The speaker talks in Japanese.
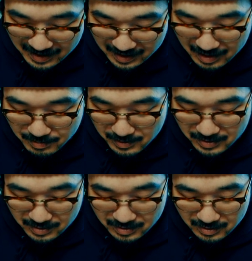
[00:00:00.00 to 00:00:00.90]
で、
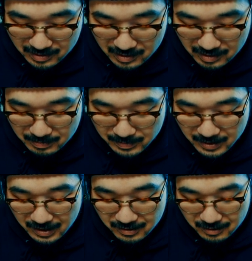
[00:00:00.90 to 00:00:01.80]
息子の
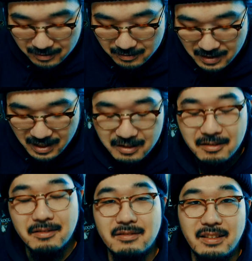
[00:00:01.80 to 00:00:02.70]
ブランドンは監
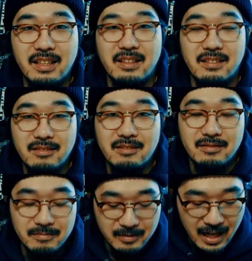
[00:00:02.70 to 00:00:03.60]
督をやってると。
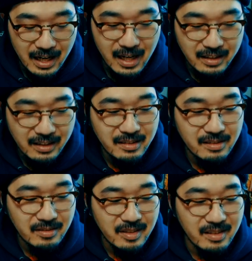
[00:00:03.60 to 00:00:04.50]
もう
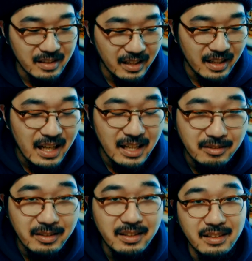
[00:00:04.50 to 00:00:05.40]
アーティストですね。
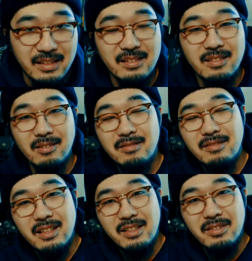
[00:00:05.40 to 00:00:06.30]
アート一家です。ど
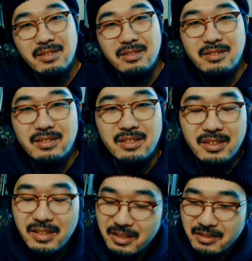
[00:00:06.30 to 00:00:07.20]
んな教
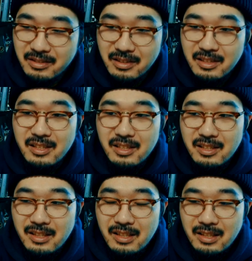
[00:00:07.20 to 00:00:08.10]
育
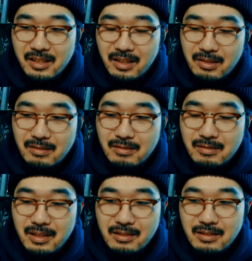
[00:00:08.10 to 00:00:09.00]

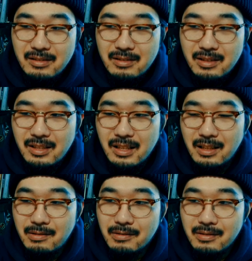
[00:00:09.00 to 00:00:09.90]
教育をした
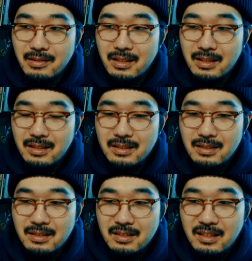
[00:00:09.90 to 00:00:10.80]
らこんな
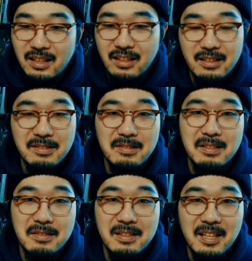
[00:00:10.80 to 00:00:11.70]
家庭に
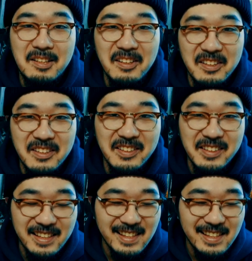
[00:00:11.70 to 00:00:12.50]
育つんだという、